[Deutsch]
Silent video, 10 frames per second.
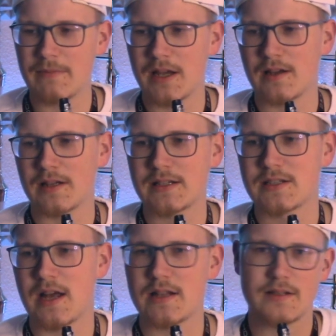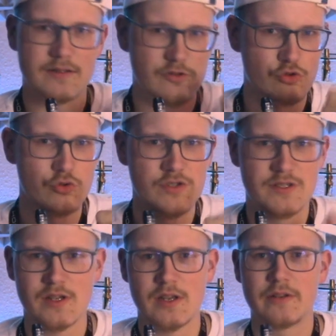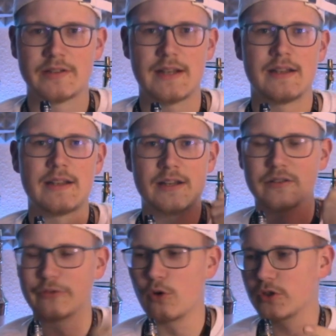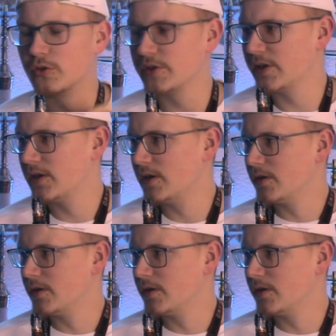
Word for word: er riecht halt süß, dann eine leichte Fruchtnote.